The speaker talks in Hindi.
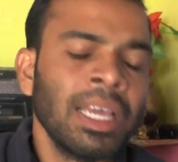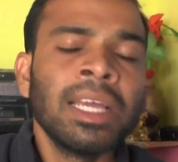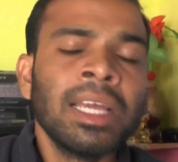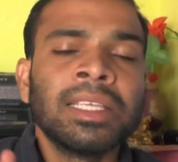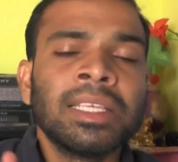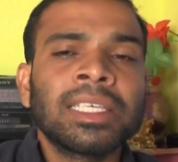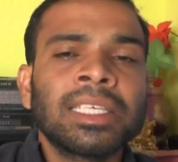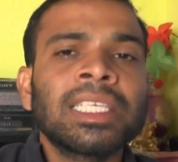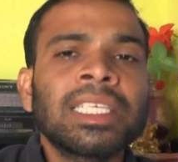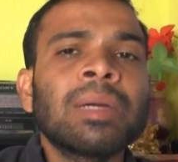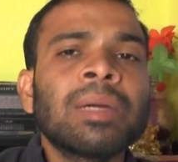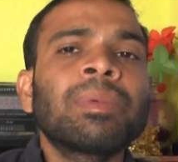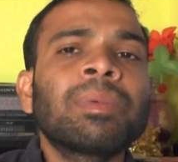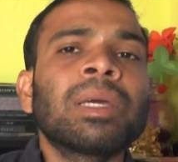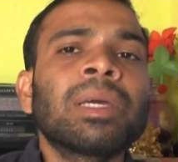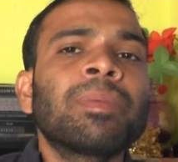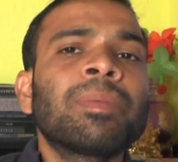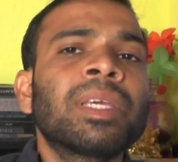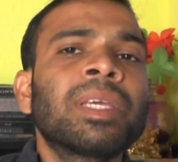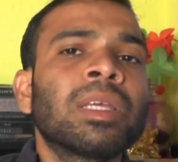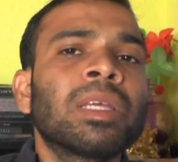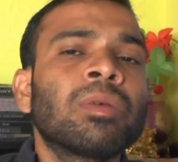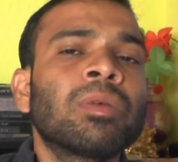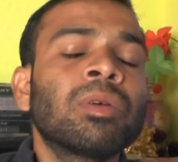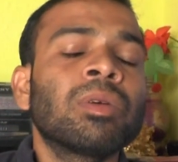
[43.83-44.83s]
जैसे आप टैप
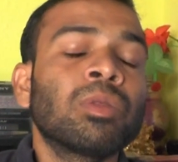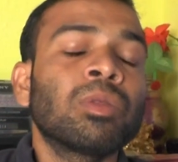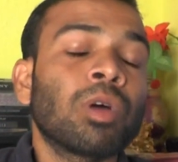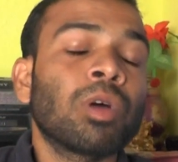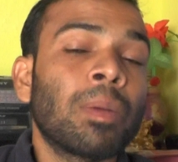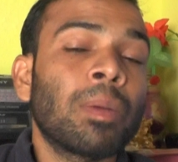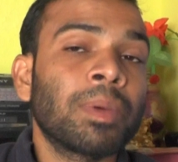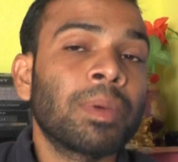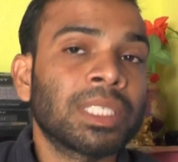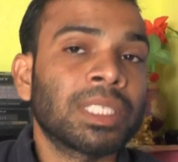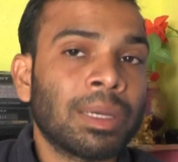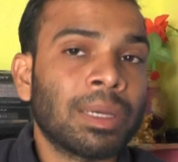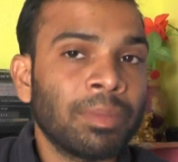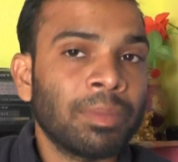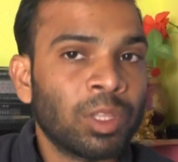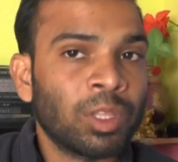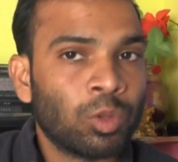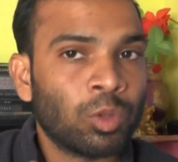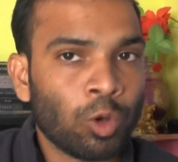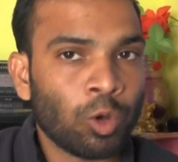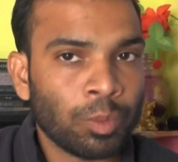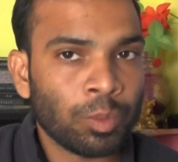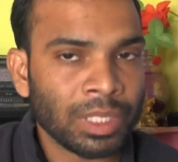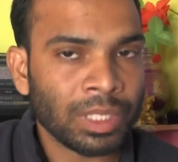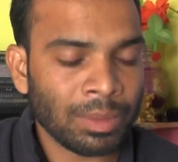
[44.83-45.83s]
किए रहोगे तो आपके सामने
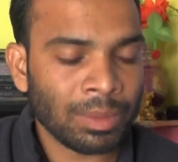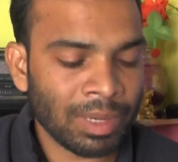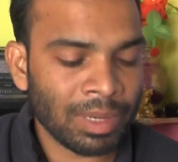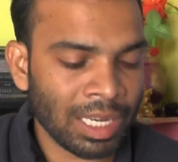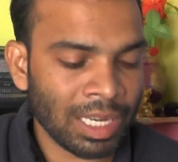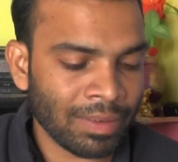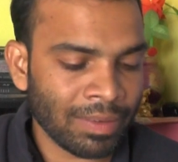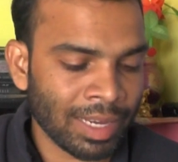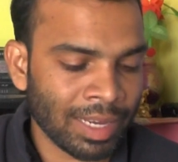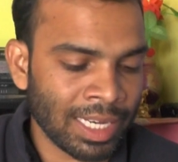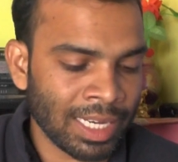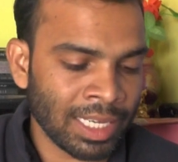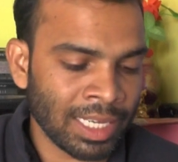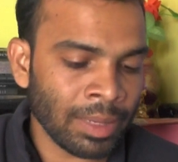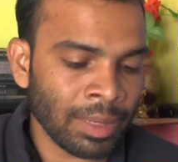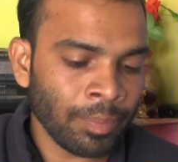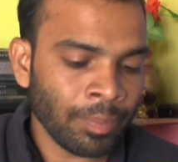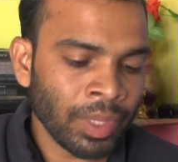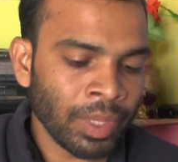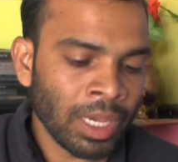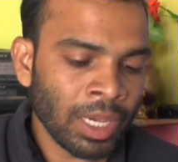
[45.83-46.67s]
दो ऑप्शन मिलने वाले हैं